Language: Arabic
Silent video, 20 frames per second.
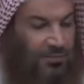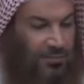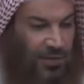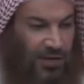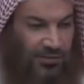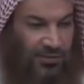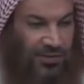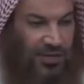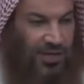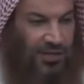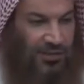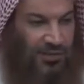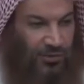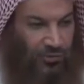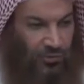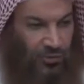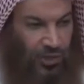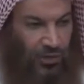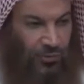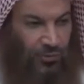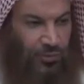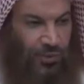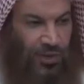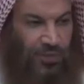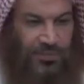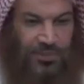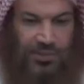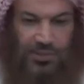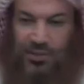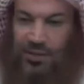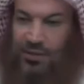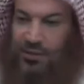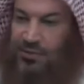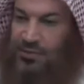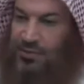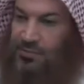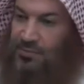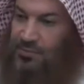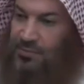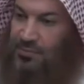ما في داعي تقول أعوذ بالله من الشيطان
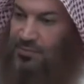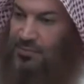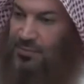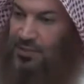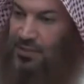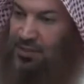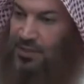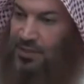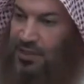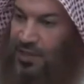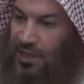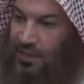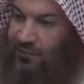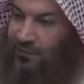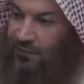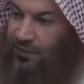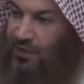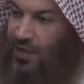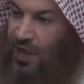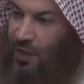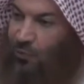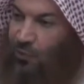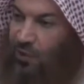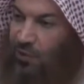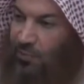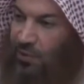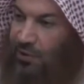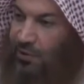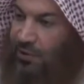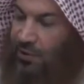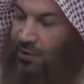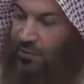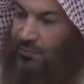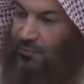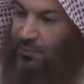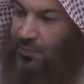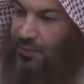الرجيم يكفي أول مرة